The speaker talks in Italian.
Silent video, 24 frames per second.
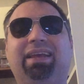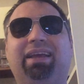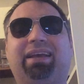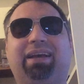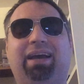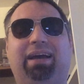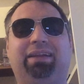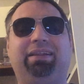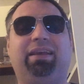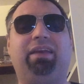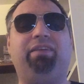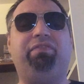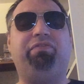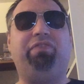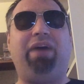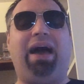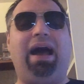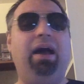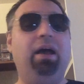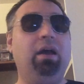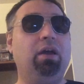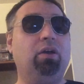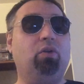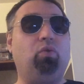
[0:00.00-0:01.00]
decade
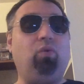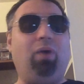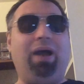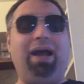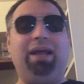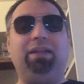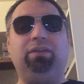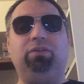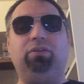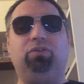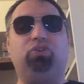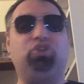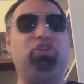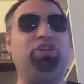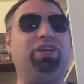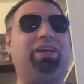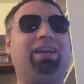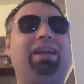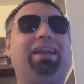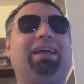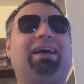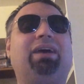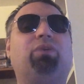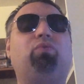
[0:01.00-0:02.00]
fa quando
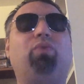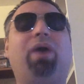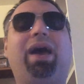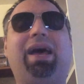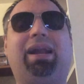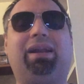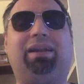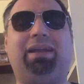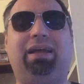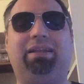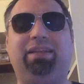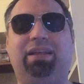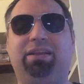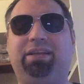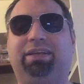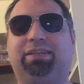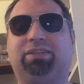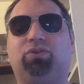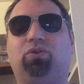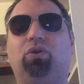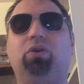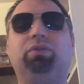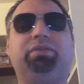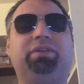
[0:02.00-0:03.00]
c'era la guerra degli
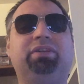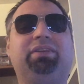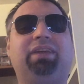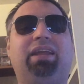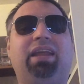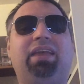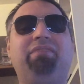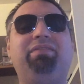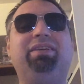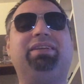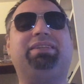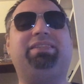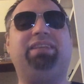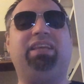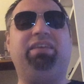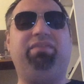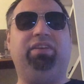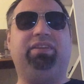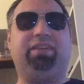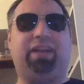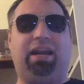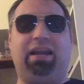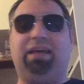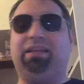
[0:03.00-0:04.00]
ascolti
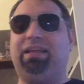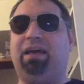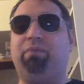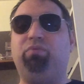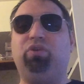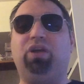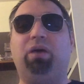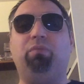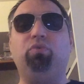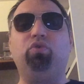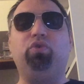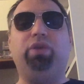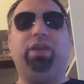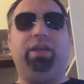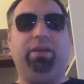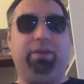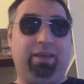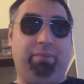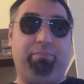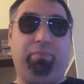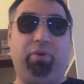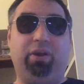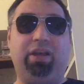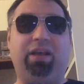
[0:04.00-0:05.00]
televisivi tra la
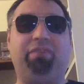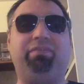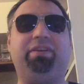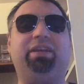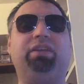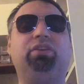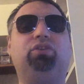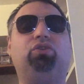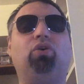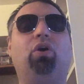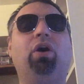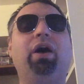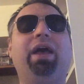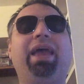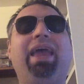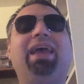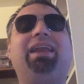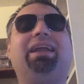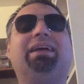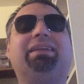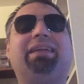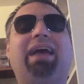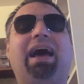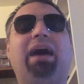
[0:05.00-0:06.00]
WWE, che poi ha vinto,
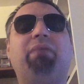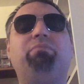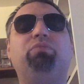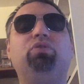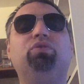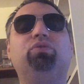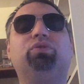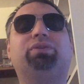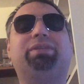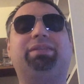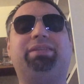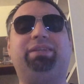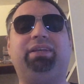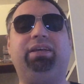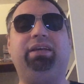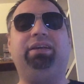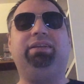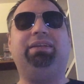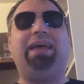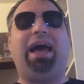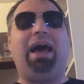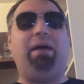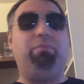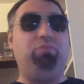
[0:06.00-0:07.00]
e la
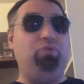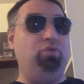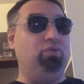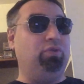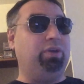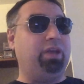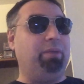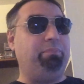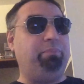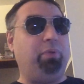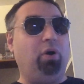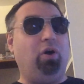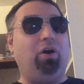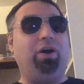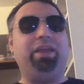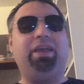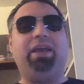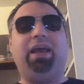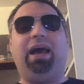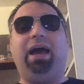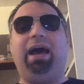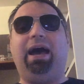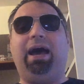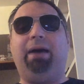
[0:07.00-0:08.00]
WCW, che
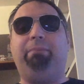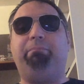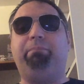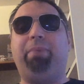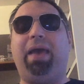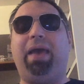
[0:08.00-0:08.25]
poi ha